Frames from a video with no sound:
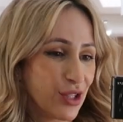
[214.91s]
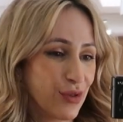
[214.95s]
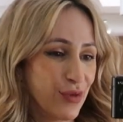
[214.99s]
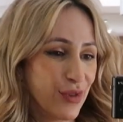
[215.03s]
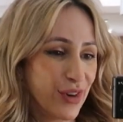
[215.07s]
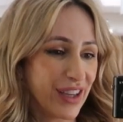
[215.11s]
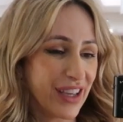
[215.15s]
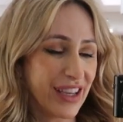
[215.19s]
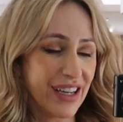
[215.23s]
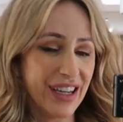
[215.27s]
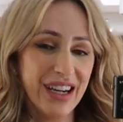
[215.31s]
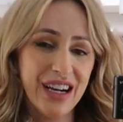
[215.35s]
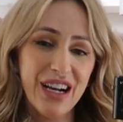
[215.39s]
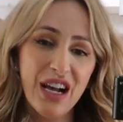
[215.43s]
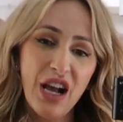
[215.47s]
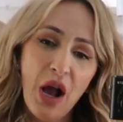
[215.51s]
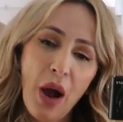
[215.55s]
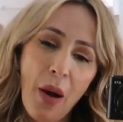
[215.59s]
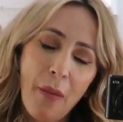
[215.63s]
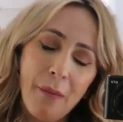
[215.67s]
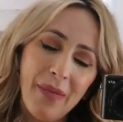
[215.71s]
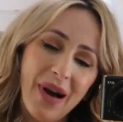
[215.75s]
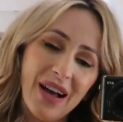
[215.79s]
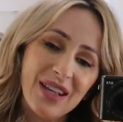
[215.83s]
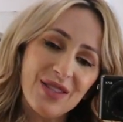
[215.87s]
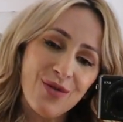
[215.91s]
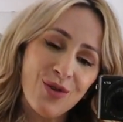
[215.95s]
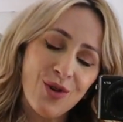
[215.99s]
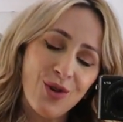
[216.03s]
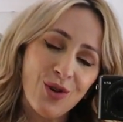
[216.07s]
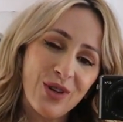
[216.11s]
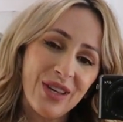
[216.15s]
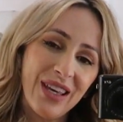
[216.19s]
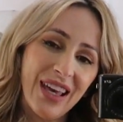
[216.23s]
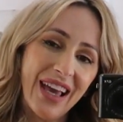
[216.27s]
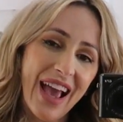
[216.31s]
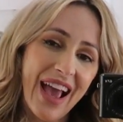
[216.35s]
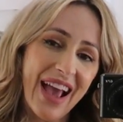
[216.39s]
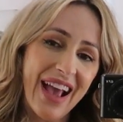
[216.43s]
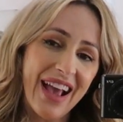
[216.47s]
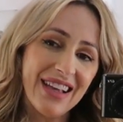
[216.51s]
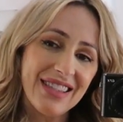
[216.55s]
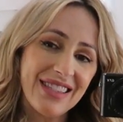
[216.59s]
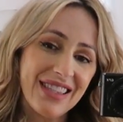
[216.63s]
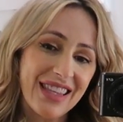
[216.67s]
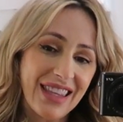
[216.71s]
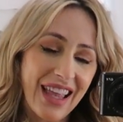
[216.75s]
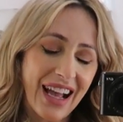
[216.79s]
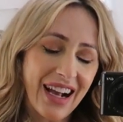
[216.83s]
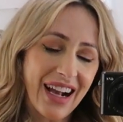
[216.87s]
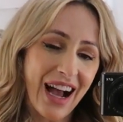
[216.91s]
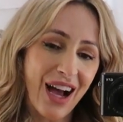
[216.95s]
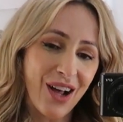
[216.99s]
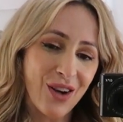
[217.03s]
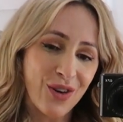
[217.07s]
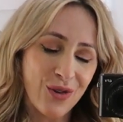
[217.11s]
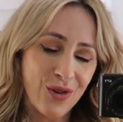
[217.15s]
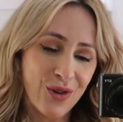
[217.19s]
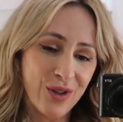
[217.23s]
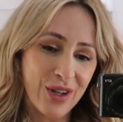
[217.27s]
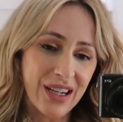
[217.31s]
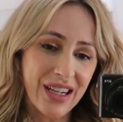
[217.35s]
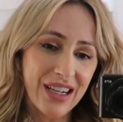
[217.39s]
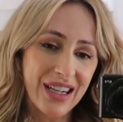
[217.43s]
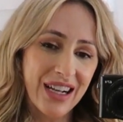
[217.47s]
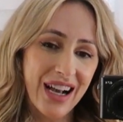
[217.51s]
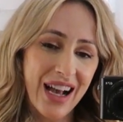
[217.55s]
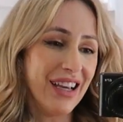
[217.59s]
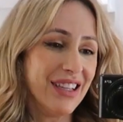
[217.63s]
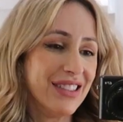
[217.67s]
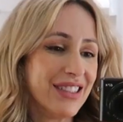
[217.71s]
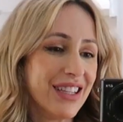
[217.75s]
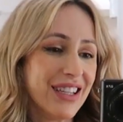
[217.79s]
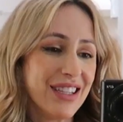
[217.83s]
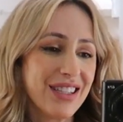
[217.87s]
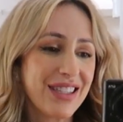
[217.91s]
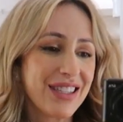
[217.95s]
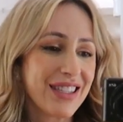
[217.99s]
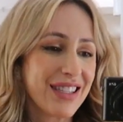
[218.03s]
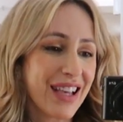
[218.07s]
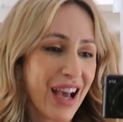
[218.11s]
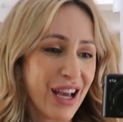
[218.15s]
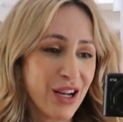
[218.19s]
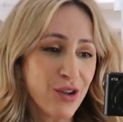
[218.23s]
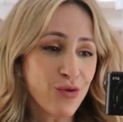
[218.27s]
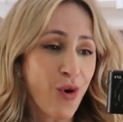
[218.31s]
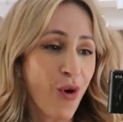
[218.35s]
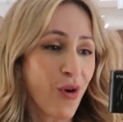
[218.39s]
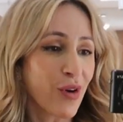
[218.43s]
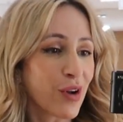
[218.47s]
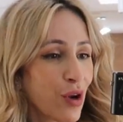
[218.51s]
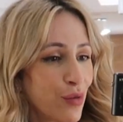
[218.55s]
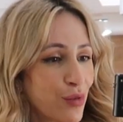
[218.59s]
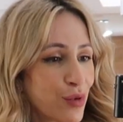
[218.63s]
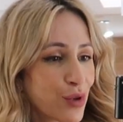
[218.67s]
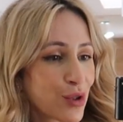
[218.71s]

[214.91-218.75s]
de manhã, mas meu lookinho é esse, tá calor. Gente, sério, qualquer